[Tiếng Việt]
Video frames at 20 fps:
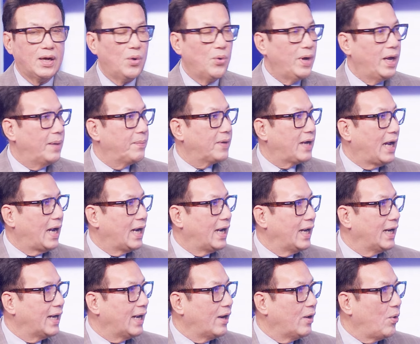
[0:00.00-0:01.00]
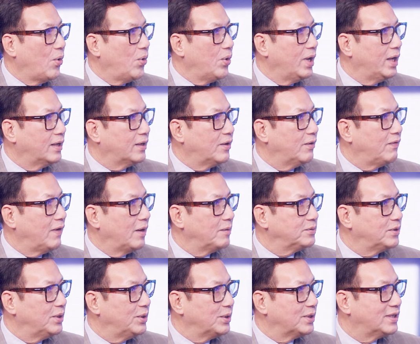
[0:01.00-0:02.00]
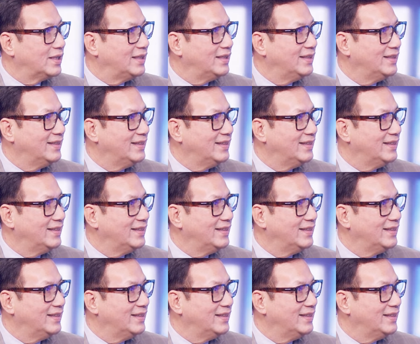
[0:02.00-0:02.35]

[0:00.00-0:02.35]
cậu em càng ngày càng ngỗ nghịch có phải không thưa luật sư